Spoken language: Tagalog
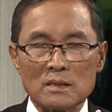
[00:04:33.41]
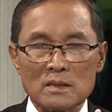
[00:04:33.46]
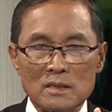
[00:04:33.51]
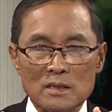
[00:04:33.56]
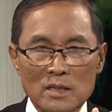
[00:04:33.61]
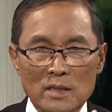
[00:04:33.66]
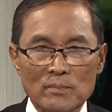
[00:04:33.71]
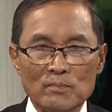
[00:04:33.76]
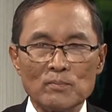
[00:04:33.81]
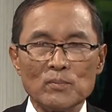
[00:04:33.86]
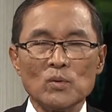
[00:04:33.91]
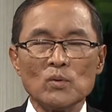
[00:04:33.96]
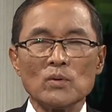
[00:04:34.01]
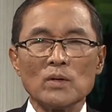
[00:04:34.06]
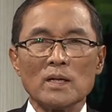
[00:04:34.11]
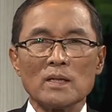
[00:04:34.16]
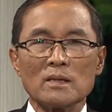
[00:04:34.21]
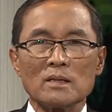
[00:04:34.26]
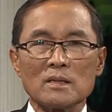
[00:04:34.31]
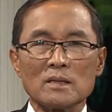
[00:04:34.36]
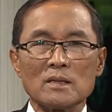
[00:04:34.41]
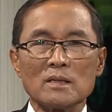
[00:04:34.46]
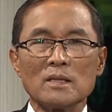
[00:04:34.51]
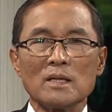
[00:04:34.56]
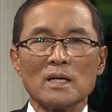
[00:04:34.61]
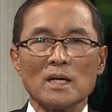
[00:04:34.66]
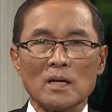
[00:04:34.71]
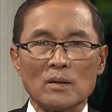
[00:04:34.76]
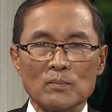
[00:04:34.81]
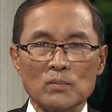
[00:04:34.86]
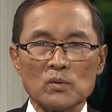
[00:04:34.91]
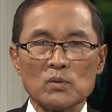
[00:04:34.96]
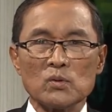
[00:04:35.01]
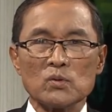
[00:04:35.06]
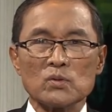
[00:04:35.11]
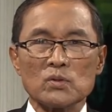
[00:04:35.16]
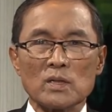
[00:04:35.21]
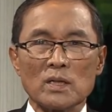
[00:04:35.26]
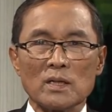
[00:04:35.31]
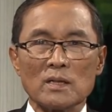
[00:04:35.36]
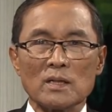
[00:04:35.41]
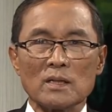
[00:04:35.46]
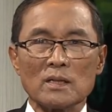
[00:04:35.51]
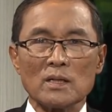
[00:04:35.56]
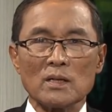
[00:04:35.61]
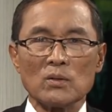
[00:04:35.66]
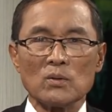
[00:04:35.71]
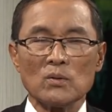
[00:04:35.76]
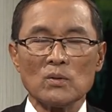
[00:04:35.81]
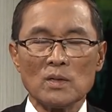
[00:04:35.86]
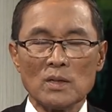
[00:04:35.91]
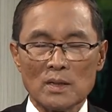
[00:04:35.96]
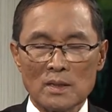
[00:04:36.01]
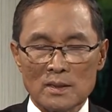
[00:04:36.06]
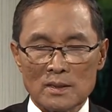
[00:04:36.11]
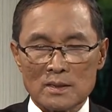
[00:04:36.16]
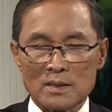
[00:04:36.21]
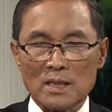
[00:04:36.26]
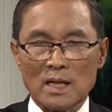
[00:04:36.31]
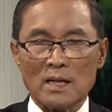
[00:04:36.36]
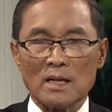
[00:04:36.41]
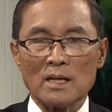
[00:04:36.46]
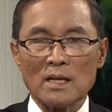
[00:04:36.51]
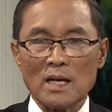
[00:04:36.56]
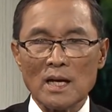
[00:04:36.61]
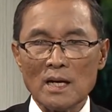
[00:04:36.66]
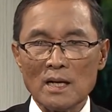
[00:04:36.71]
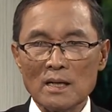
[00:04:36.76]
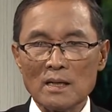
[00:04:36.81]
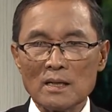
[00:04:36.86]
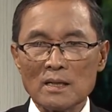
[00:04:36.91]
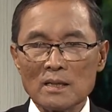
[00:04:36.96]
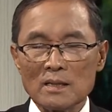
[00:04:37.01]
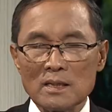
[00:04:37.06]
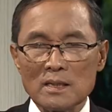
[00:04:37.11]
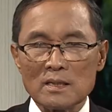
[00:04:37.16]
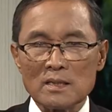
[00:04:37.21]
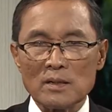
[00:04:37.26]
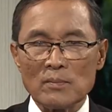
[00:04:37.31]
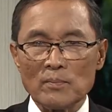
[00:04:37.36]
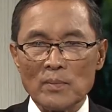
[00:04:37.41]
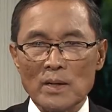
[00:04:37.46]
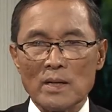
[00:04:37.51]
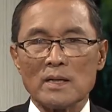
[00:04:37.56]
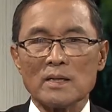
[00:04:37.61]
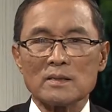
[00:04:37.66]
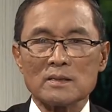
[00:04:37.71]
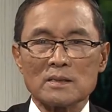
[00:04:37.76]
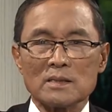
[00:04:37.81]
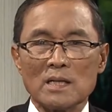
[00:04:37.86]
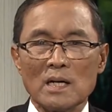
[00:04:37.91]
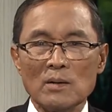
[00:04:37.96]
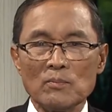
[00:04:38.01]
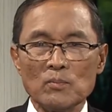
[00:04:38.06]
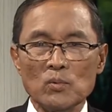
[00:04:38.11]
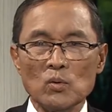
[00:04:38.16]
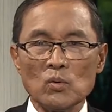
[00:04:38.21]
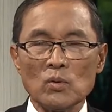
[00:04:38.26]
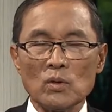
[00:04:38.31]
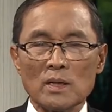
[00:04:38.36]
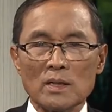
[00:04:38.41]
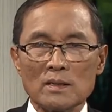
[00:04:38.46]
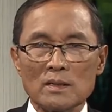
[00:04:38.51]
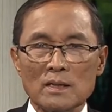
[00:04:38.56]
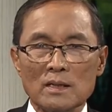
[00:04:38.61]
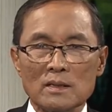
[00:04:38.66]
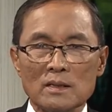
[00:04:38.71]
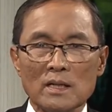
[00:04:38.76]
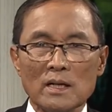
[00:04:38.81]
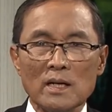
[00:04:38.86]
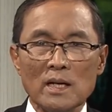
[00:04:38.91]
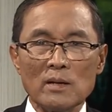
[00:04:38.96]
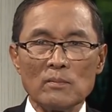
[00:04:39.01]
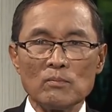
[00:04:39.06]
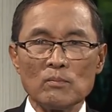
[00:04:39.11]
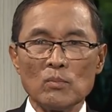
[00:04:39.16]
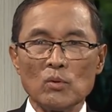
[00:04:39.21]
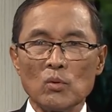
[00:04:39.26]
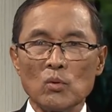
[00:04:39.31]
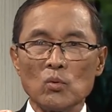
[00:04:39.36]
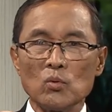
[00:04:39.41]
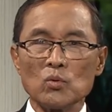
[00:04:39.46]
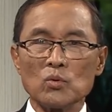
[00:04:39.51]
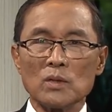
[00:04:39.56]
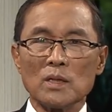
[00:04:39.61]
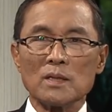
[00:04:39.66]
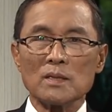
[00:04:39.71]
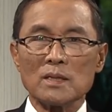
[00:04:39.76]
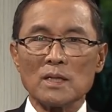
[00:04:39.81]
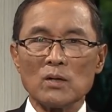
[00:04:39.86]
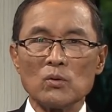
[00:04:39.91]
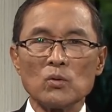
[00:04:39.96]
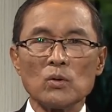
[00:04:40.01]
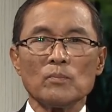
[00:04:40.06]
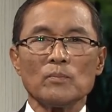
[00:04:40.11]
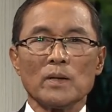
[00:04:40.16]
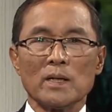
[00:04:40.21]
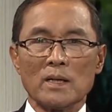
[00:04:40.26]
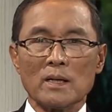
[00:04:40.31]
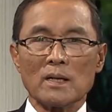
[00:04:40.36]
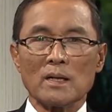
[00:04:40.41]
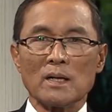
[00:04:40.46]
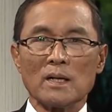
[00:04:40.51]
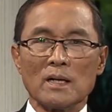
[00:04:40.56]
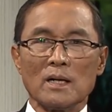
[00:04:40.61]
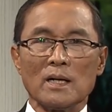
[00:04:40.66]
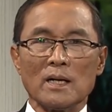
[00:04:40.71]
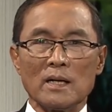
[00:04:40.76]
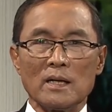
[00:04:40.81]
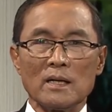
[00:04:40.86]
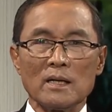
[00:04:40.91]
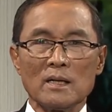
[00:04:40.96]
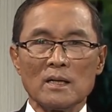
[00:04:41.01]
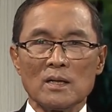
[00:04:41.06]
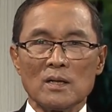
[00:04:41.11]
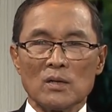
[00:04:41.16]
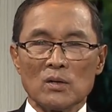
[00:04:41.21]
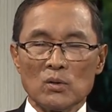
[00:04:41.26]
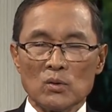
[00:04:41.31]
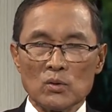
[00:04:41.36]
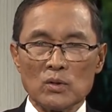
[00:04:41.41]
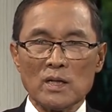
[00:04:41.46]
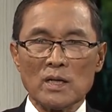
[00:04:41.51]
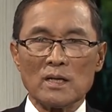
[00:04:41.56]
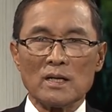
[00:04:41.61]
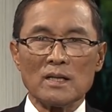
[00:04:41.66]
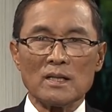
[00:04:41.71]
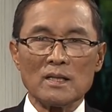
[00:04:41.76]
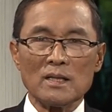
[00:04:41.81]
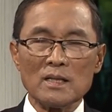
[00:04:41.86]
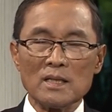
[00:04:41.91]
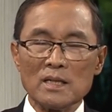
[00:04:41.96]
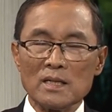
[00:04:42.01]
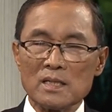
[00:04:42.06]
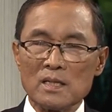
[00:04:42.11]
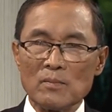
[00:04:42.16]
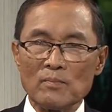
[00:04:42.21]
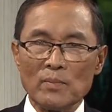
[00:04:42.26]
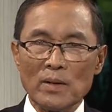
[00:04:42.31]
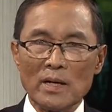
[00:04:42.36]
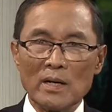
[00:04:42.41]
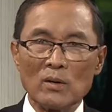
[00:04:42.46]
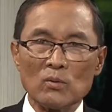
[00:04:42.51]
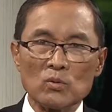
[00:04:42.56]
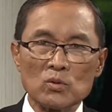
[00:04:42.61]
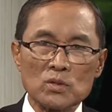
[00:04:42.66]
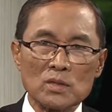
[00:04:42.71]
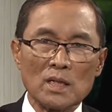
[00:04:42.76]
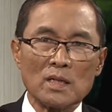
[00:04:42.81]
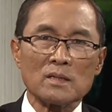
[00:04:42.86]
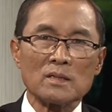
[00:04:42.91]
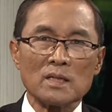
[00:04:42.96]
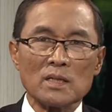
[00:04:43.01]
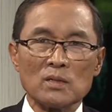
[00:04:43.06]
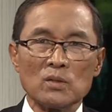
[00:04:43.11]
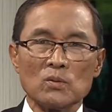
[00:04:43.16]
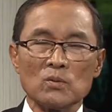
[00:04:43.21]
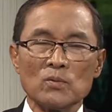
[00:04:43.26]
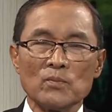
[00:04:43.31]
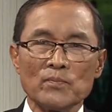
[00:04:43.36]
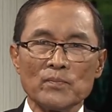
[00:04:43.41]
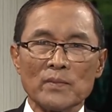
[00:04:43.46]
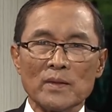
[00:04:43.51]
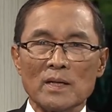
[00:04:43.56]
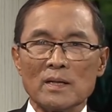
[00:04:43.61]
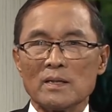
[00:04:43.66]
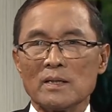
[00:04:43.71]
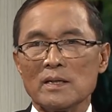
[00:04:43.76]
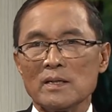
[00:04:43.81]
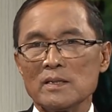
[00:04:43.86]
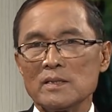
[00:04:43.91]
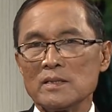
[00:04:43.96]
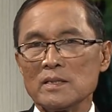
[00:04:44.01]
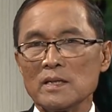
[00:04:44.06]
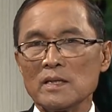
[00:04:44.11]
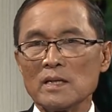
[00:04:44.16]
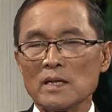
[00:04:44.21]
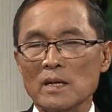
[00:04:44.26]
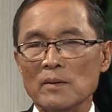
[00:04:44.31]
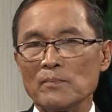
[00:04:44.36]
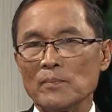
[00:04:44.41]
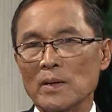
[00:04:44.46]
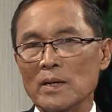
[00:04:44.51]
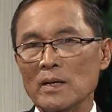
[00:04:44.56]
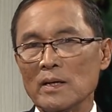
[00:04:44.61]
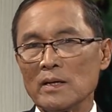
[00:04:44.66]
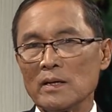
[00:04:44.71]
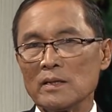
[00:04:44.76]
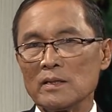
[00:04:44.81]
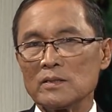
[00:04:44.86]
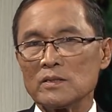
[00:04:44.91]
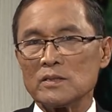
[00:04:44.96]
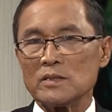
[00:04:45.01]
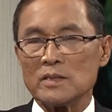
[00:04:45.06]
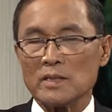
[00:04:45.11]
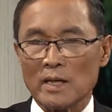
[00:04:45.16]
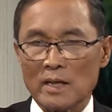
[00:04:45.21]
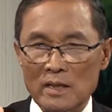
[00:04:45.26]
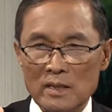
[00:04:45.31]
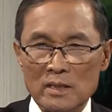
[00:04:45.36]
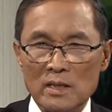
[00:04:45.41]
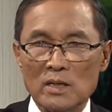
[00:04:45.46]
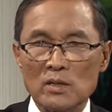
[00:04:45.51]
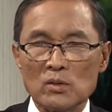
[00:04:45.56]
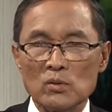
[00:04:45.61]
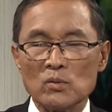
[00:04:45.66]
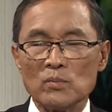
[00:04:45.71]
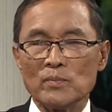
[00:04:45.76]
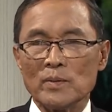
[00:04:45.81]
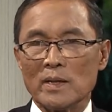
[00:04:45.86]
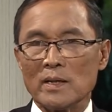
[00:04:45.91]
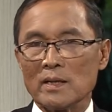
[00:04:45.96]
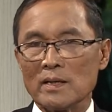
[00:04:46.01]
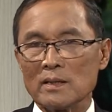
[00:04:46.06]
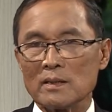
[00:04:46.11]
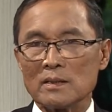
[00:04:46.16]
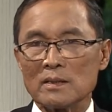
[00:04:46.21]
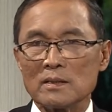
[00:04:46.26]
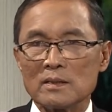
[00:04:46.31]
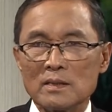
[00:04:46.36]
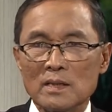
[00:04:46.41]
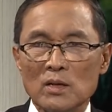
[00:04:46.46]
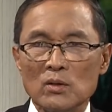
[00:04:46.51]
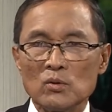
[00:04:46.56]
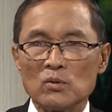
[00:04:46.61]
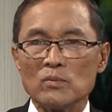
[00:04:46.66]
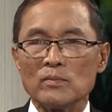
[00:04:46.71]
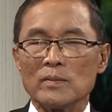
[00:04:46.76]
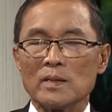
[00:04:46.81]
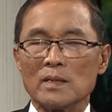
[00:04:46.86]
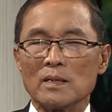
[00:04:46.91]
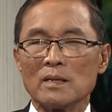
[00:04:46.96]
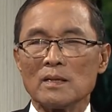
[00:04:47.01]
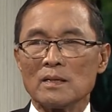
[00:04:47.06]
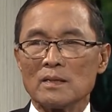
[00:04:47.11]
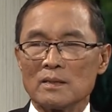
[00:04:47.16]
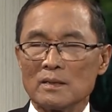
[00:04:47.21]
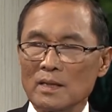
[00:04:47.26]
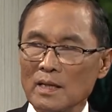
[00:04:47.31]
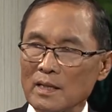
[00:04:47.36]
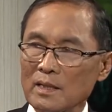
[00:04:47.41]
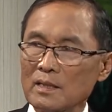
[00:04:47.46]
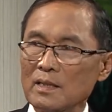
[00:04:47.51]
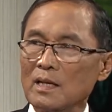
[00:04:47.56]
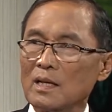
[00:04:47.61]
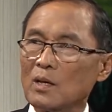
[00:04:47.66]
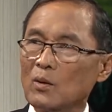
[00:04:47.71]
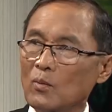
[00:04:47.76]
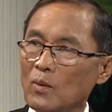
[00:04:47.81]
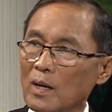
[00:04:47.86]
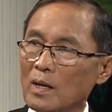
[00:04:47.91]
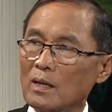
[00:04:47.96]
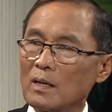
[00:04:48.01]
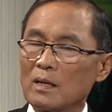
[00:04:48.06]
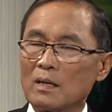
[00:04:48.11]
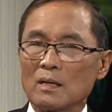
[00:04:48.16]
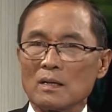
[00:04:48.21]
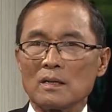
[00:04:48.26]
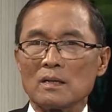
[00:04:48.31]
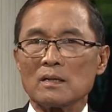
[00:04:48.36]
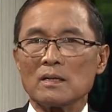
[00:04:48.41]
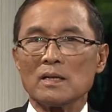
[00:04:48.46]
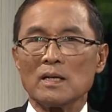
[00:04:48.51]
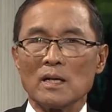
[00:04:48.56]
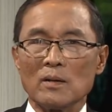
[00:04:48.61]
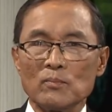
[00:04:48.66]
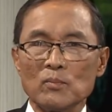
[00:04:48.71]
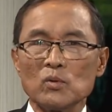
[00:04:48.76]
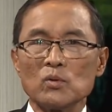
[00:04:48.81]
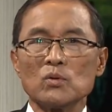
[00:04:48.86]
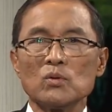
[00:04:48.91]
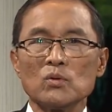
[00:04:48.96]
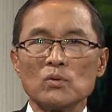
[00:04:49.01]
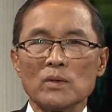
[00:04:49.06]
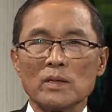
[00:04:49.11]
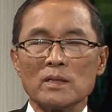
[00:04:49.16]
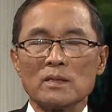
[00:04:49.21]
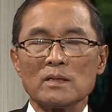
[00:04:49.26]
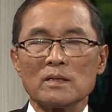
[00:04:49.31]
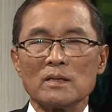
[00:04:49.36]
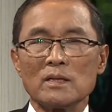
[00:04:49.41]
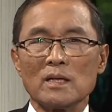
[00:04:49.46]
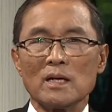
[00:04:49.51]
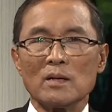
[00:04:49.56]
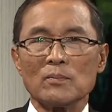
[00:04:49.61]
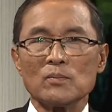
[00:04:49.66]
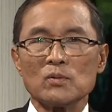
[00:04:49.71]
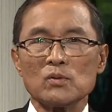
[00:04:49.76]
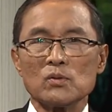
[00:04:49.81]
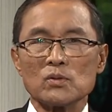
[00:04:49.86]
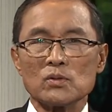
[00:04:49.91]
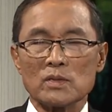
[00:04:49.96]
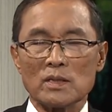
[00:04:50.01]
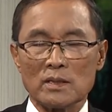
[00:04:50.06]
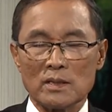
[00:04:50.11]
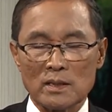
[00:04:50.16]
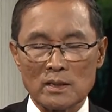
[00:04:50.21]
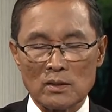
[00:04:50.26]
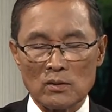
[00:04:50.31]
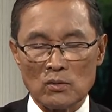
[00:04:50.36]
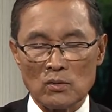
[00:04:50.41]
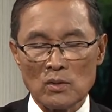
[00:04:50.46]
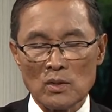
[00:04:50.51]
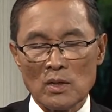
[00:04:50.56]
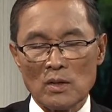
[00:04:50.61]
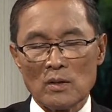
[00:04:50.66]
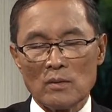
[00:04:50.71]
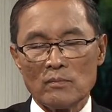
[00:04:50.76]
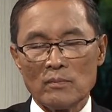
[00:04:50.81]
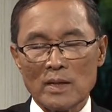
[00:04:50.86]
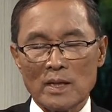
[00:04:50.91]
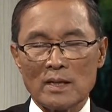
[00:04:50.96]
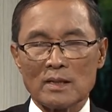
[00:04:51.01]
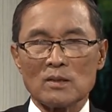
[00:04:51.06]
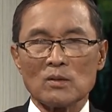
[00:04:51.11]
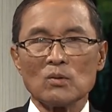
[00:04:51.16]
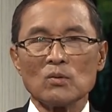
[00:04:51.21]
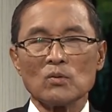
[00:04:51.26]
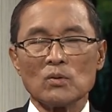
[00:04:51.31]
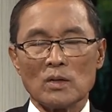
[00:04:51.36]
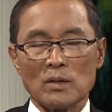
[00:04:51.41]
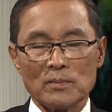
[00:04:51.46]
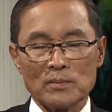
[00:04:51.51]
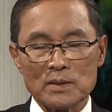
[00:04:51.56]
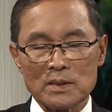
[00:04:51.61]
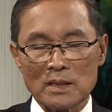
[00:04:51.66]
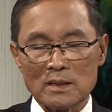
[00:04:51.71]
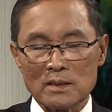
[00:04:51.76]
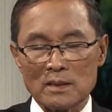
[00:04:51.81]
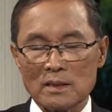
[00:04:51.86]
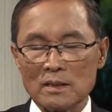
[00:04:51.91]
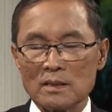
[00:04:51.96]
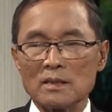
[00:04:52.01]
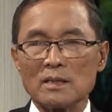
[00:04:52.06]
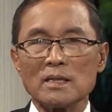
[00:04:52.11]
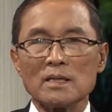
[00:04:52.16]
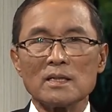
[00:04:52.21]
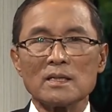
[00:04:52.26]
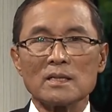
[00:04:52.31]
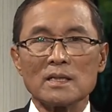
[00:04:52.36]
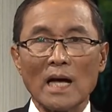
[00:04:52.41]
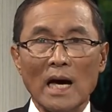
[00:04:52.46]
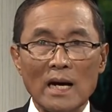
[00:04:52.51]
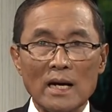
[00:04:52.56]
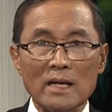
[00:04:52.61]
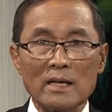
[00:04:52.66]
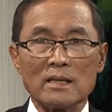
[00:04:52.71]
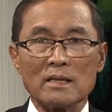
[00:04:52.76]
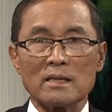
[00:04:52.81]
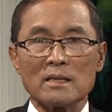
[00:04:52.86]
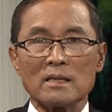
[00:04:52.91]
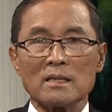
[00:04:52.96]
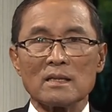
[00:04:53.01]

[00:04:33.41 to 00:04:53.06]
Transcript: tiyempong inted ni Apo Diyos kada tayo. Saan laeng nga panang sapol kada tinaimbukudan tayo nga panagrangay. No dikit di dahi panangusar tayo, kada dahi nga panangishare tayo, panangited tayo, may dagiti lawag kinapudnong inted ni Apo mm. Diyos kada tayo. Mikatlo kabsat kada talent.